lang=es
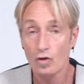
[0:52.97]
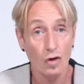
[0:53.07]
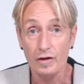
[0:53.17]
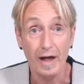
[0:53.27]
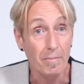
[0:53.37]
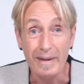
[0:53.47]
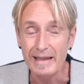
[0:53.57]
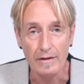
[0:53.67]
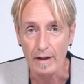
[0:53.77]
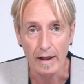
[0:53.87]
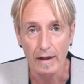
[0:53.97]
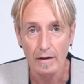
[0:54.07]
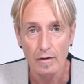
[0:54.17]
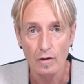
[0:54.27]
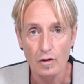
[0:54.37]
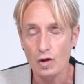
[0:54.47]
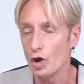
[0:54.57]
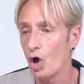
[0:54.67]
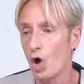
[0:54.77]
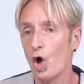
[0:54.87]
Totalmente.
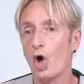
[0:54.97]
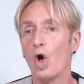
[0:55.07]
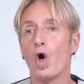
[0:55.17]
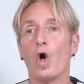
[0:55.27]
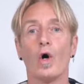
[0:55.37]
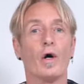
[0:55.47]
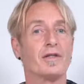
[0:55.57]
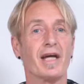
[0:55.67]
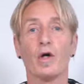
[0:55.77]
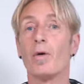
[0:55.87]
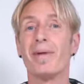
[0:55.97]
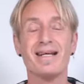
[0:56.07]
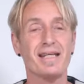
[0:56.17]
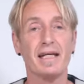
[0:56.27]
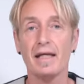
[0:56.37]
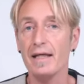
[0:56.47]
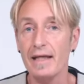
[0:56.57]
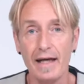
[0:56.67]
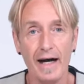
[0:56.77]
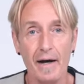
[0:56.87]
Yo tengo más
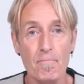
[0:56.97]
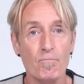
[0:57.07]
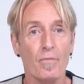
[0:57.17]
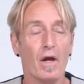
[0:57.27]
energía,